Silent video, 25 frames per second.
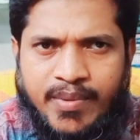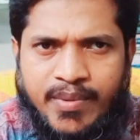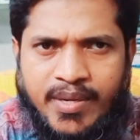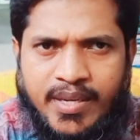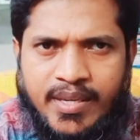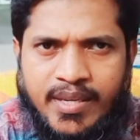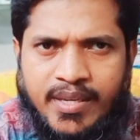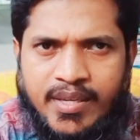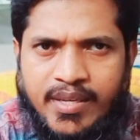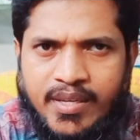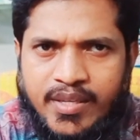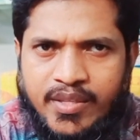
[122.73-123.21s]
পারে
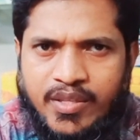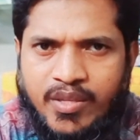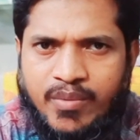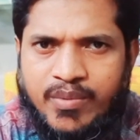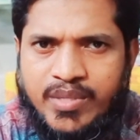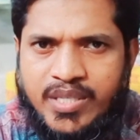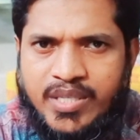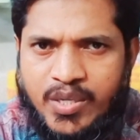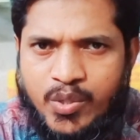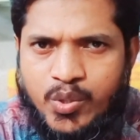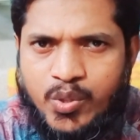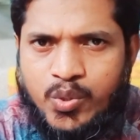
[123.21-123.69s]
তবে
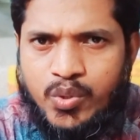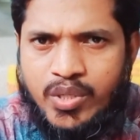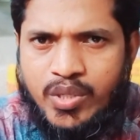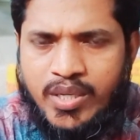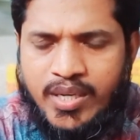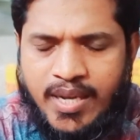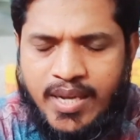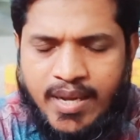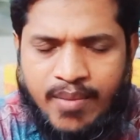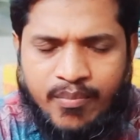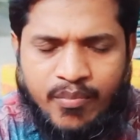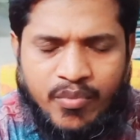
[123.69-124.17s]
যে ওষুধের
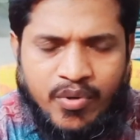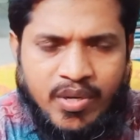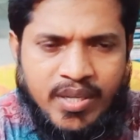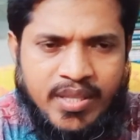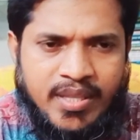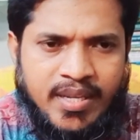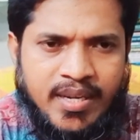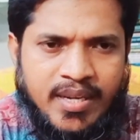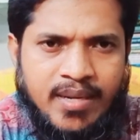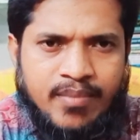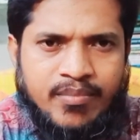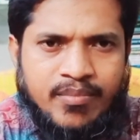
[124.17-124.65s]
নাম বলে
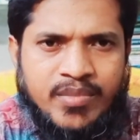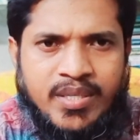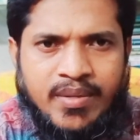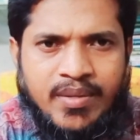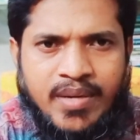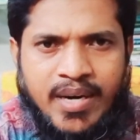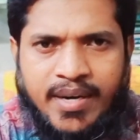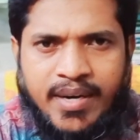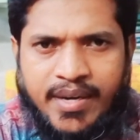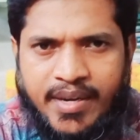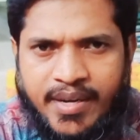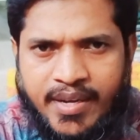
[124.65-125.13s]
দিলাম যে
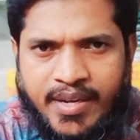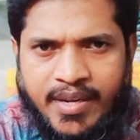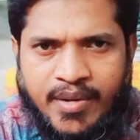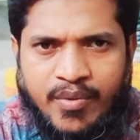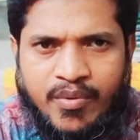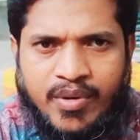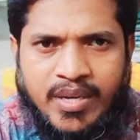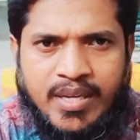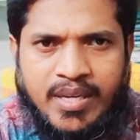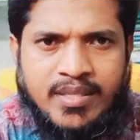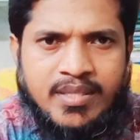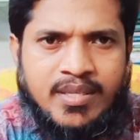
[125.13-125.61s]
আর্টিকা
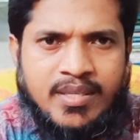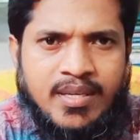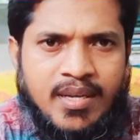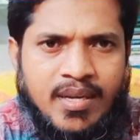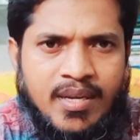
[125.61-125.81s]
ইউরেন্স